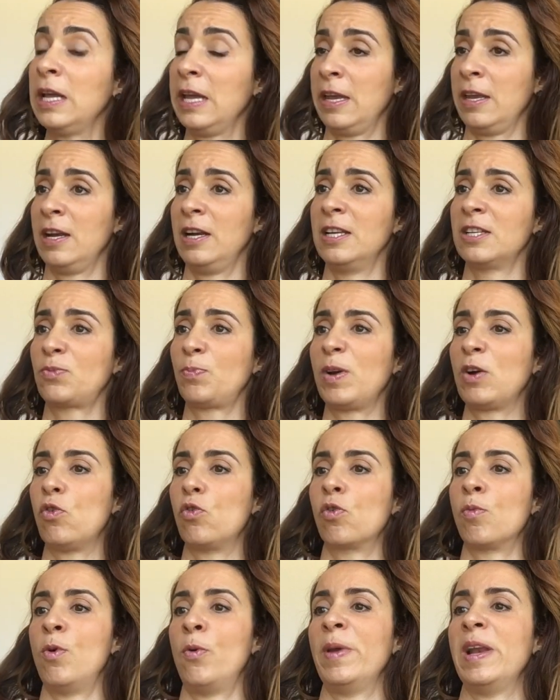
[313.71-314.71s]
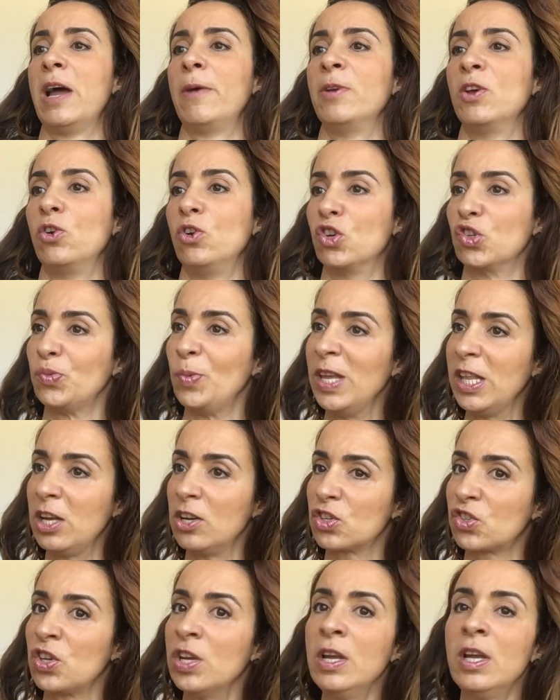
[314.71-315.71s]
en el espejo como me la veo en los
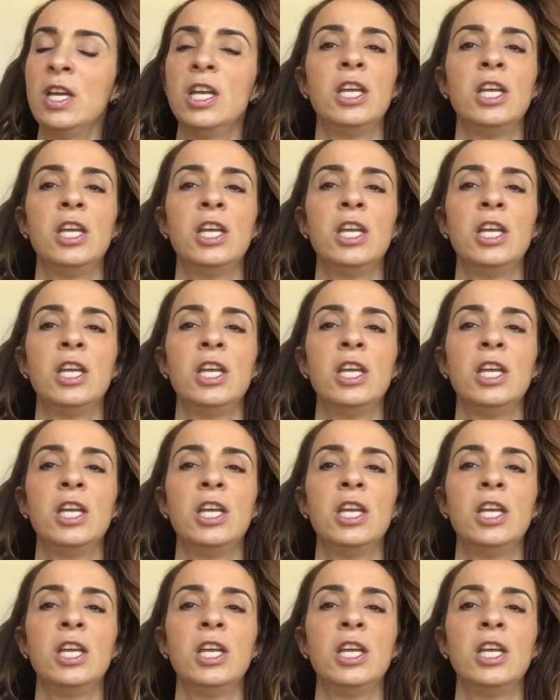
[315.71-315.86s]
vídeos.